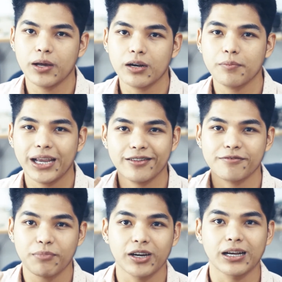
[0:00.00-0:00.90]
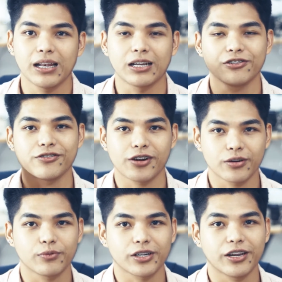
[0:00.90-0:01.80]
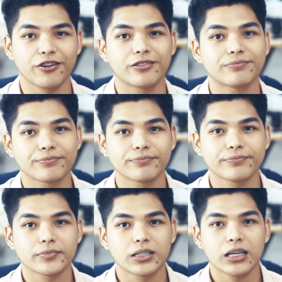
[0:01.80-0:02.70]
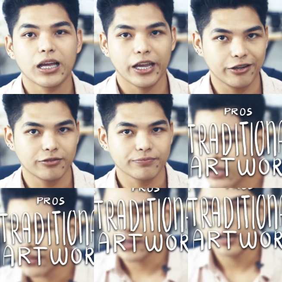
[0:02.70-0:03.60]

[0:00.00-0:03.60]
Parang ma-inspire ka lang dun sa artwork na yan. Ayun. And